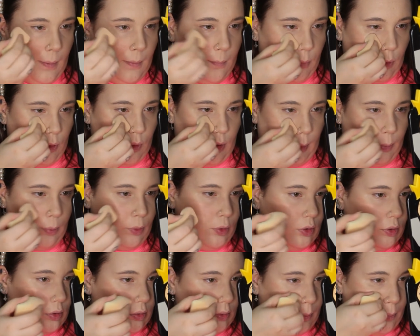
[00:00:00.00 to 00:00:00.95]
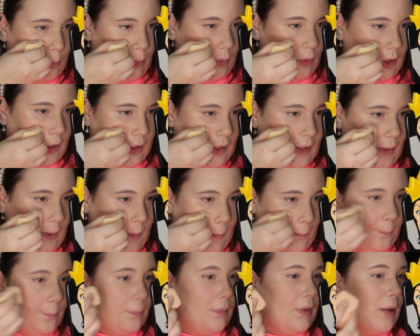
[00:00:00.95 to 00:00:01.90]
poco a poco
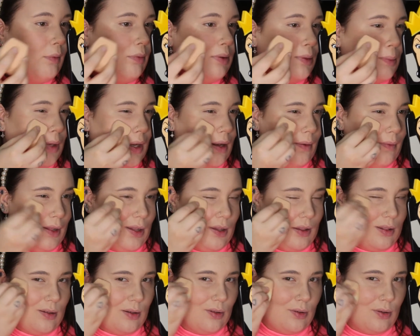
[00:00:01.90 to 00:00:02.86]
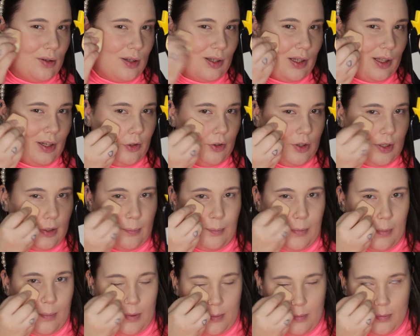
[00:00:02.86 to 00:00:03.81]
porque la primera vez creo que
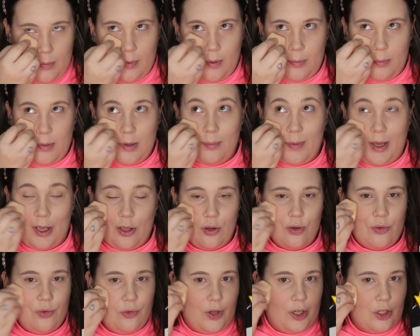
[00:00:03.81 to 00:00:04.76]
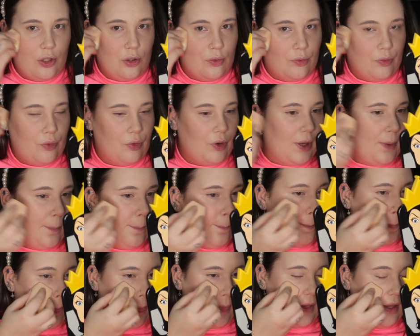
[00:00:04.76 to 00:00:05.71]
mi, mayor fallo fue
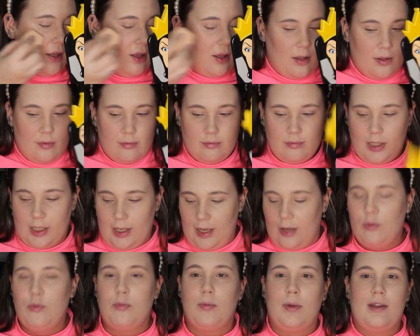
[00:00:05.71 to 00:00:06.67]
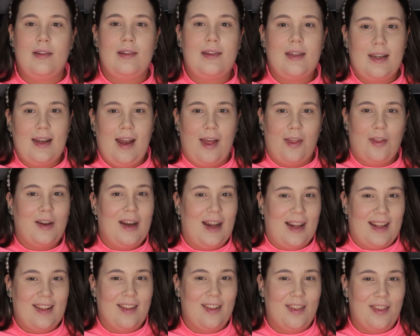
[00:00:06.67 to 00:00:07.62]
tener un ventilador
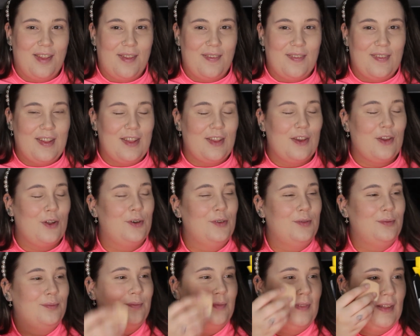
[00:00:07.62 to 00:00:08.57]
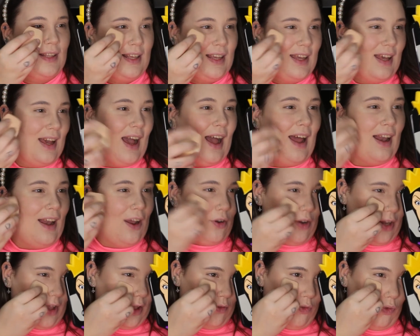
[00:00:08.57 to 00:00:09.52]
aquí encendido a la
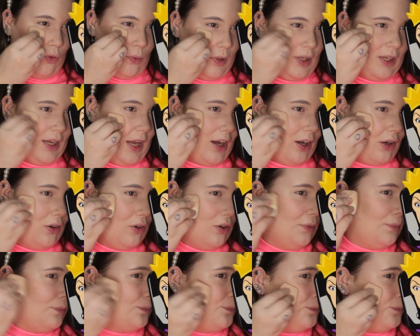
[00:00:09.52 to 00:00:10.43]
hora de difuminarlo